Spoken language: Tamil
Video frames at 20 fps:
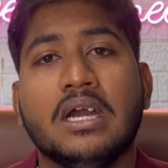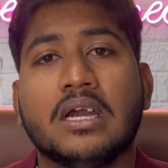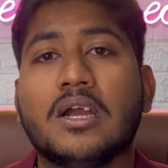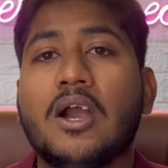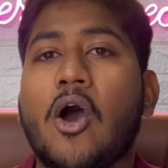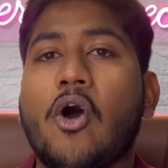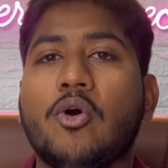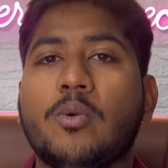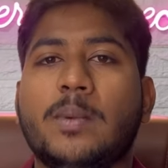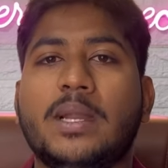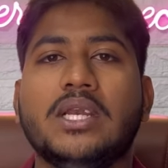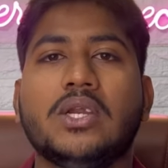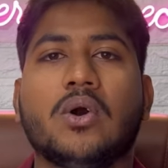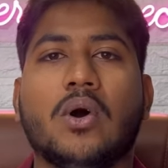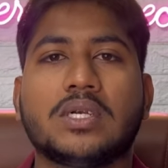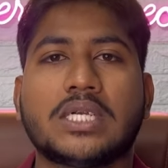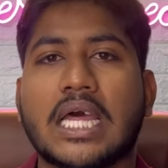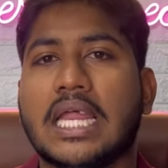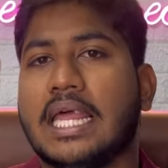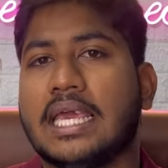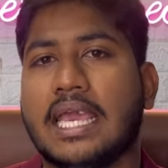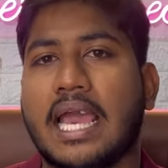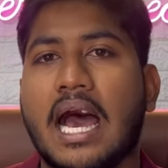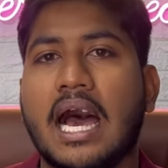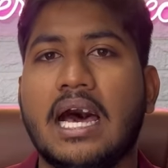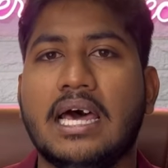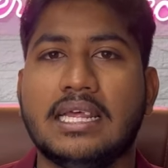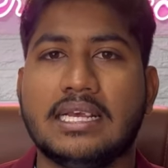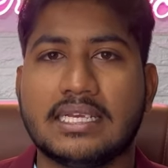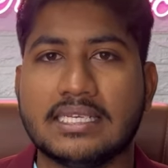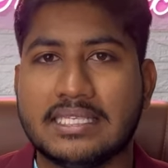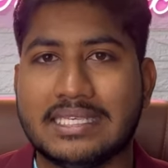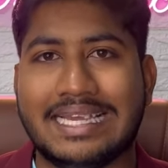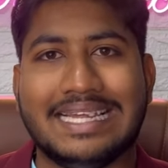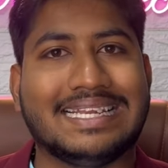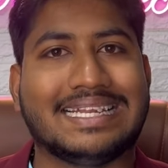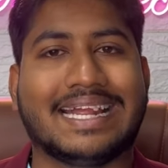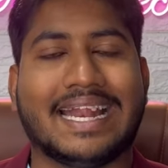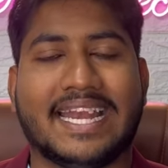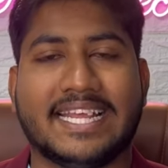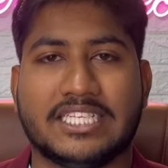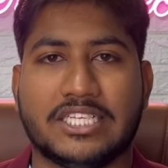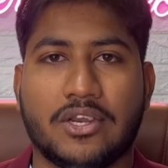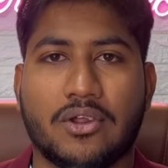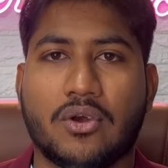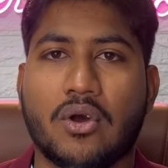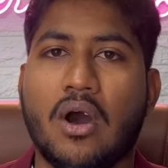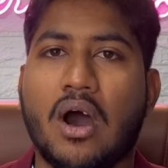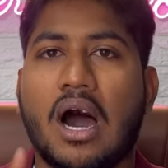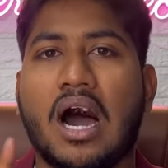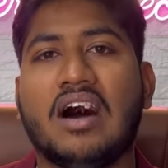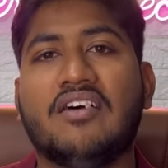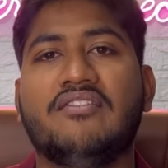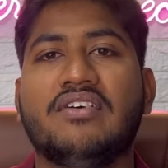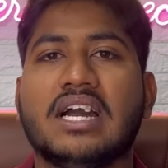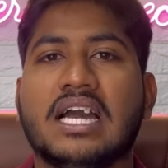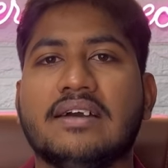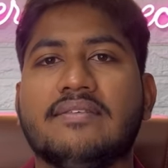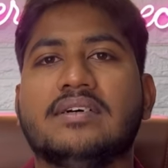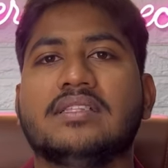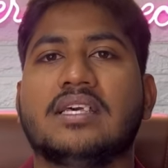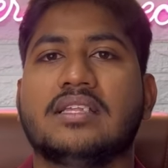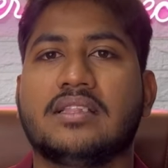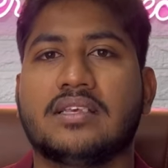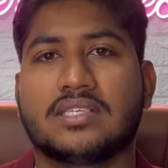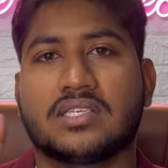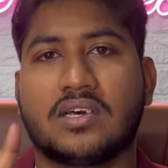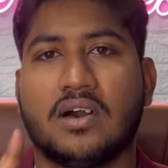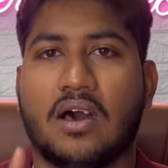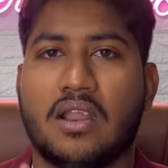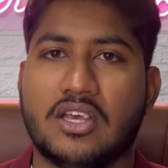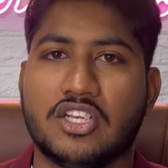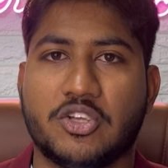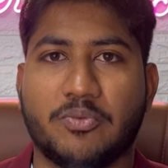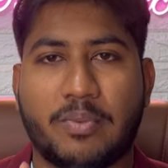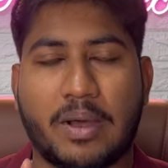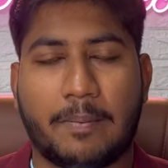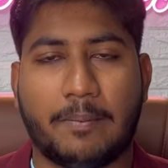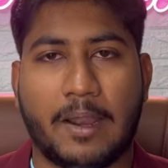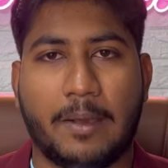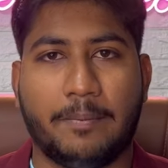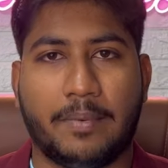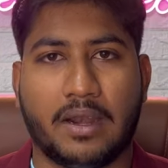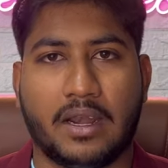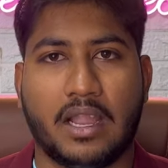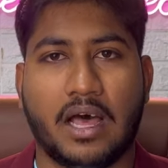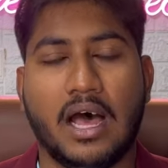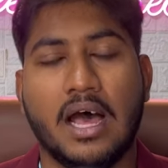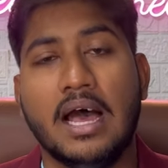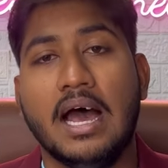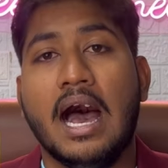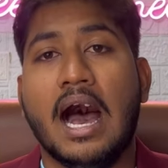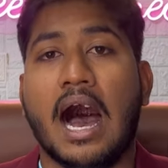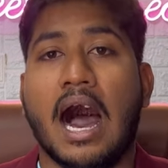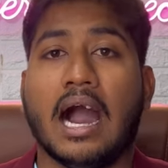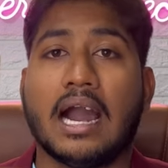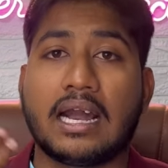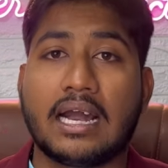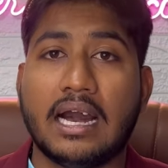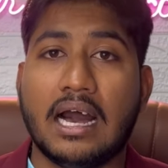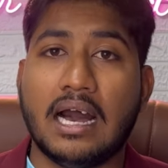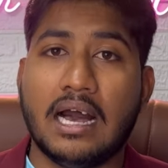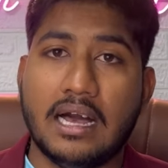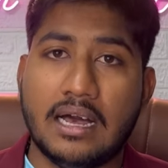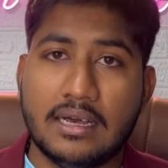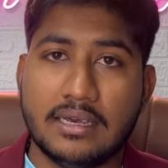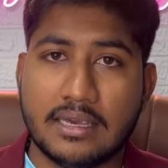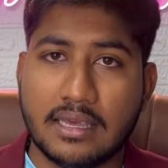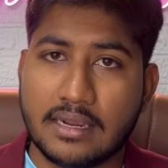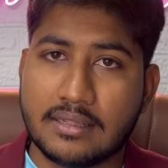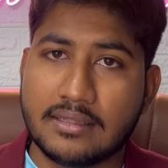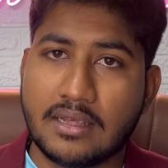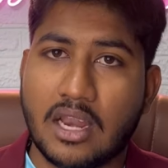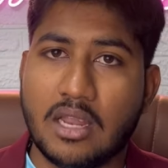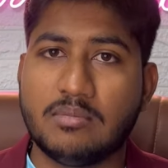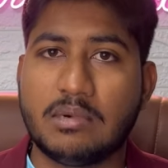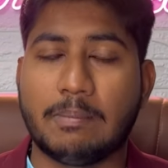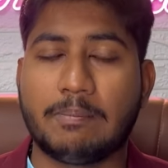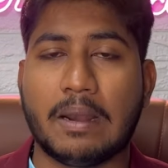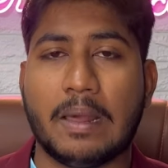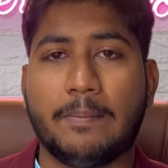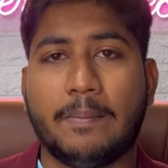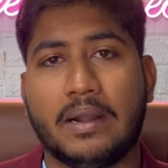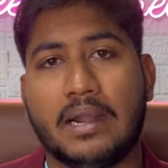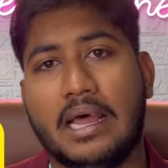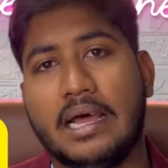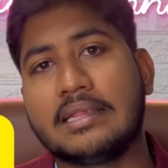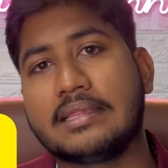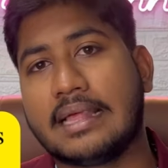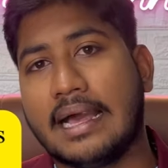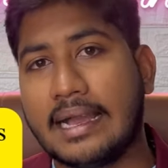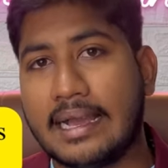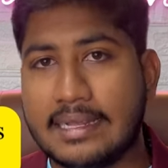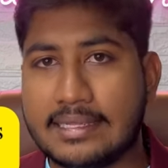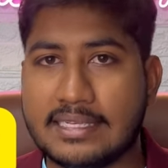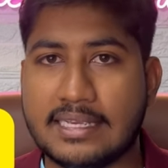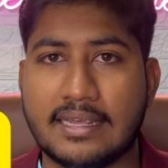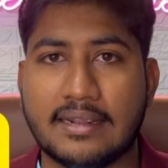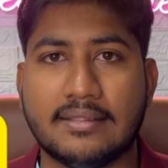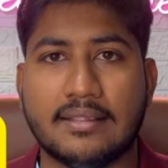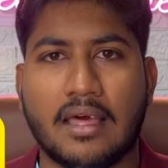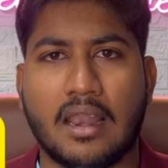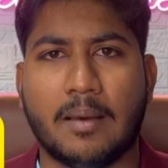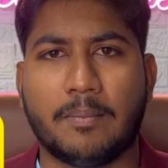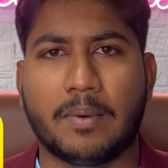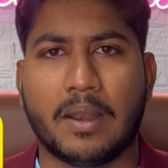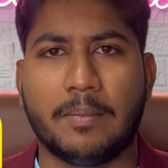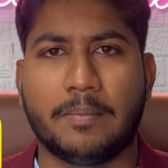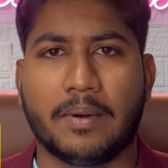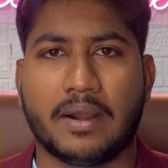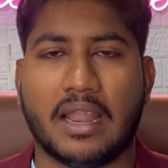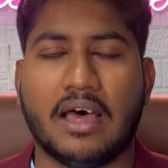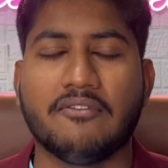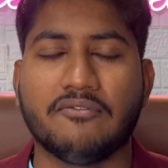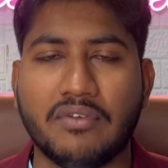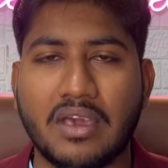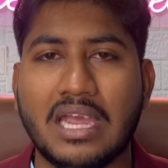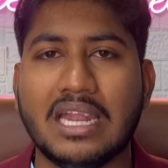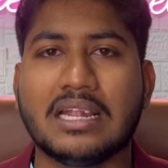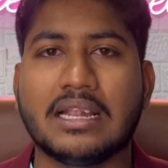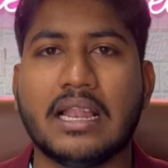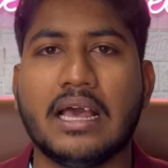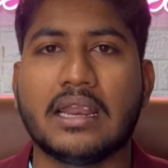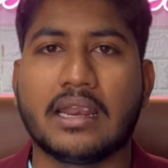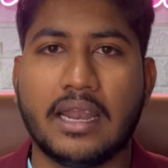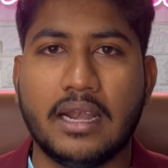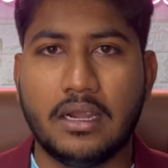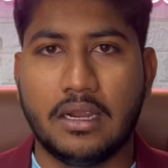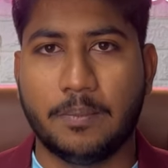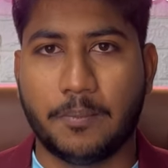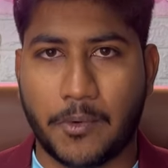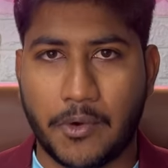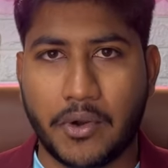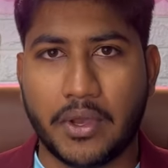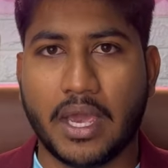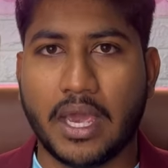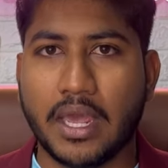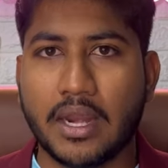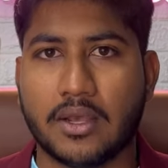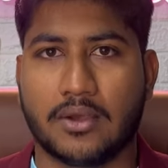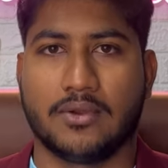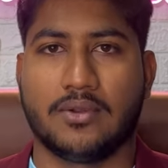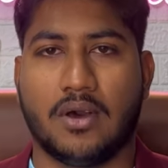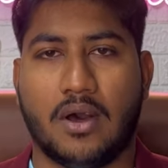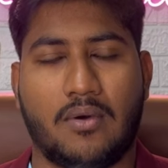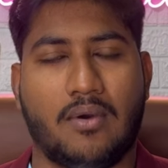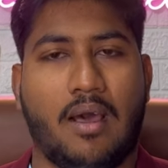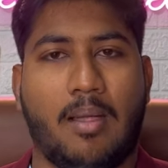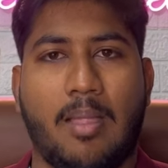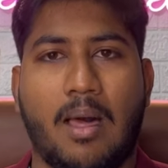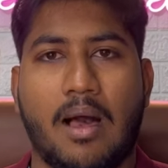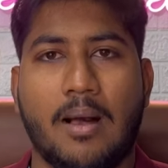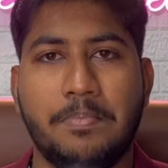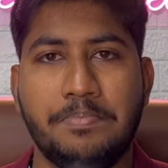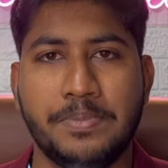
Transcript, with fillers: கவர்மெண்ட் கோட்டாவில் யாருக்கு சீட் கிடைச்சிருக்கோ அவங்க வந்து இந்த ஸ்காலர்ஷிப்பை அப்ளை பண்ணலாம் அக்கா இருந்தாலும் அப்ளை பண்ணலாம் தங்கச்சி இருந்தாலும் அப்ளை பண்ணலாம் வீட்டில் ரெண்டு பொண்ணுங்க இருக்கணும் அவ்வளோதான்